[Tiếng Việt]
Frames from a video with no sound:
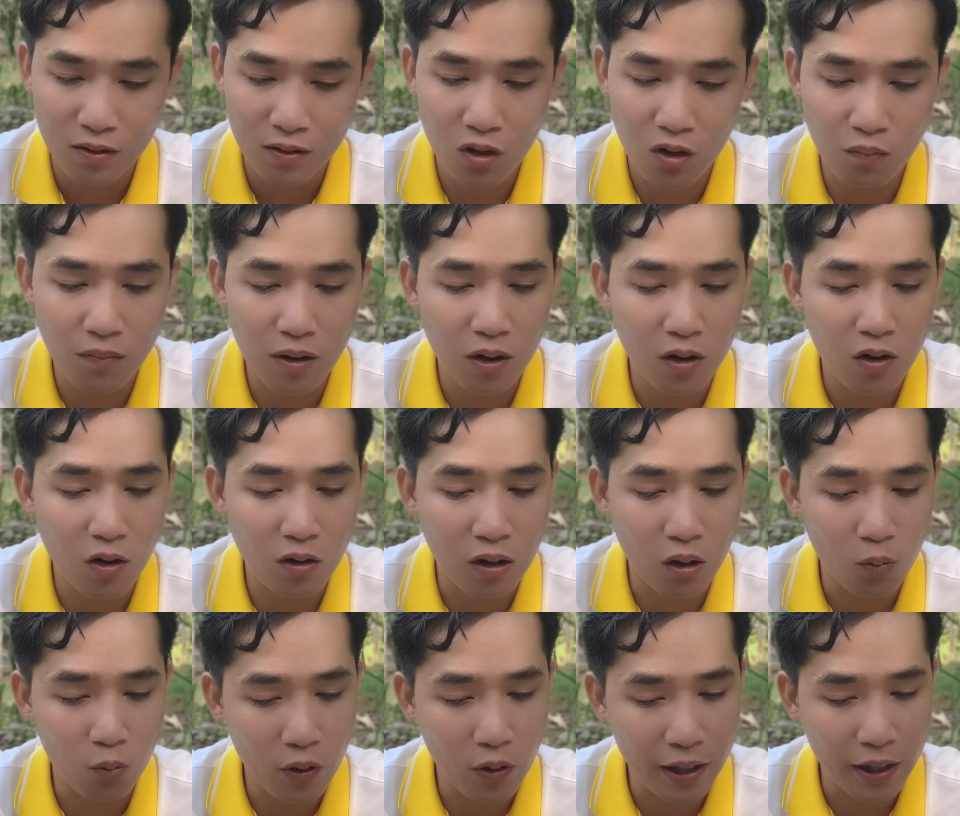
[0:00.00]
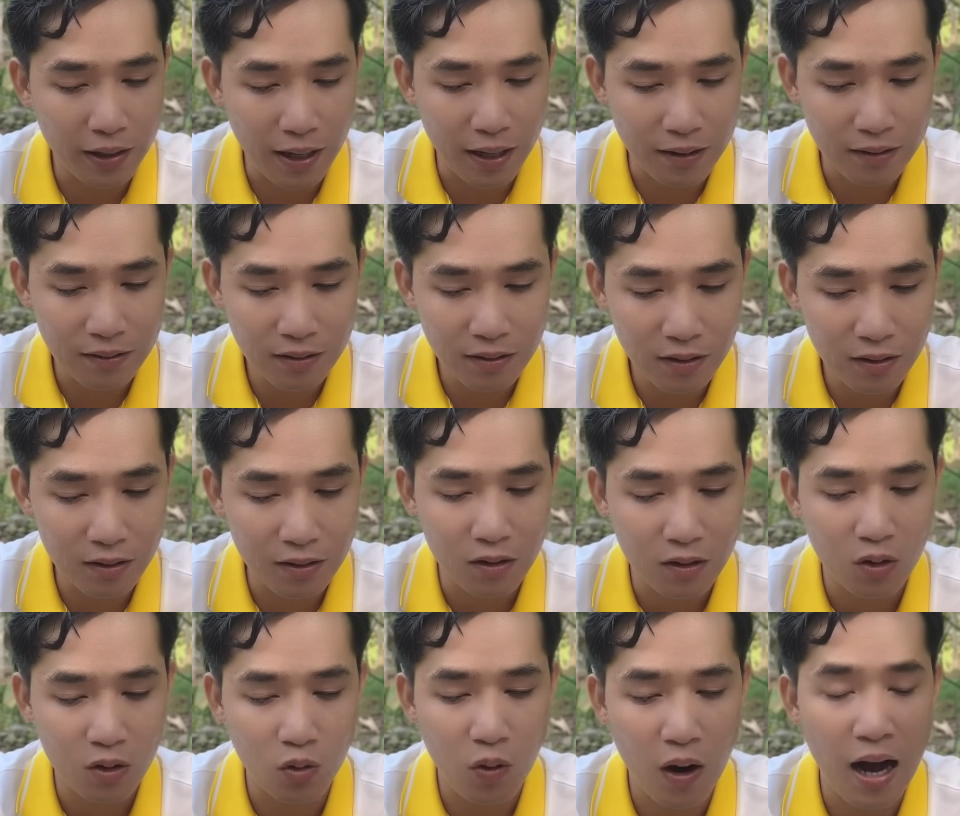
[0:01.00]
Chúc mừng con Ngọc Quyền dễ thương,
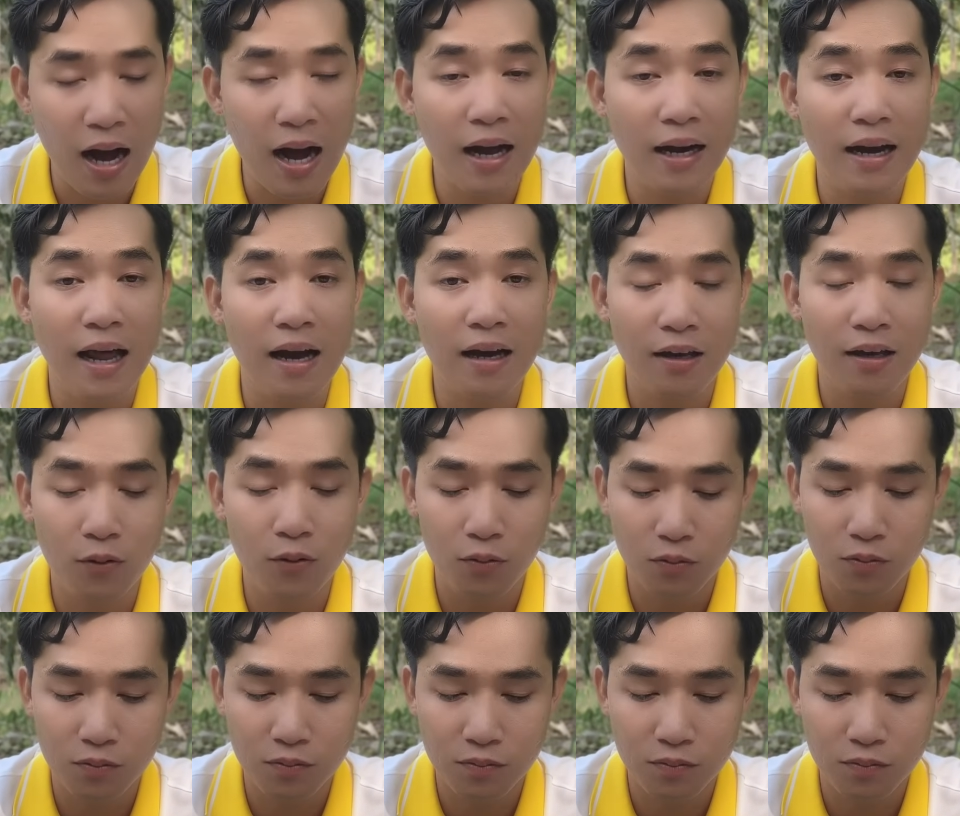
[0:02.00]
quá đáng yêu.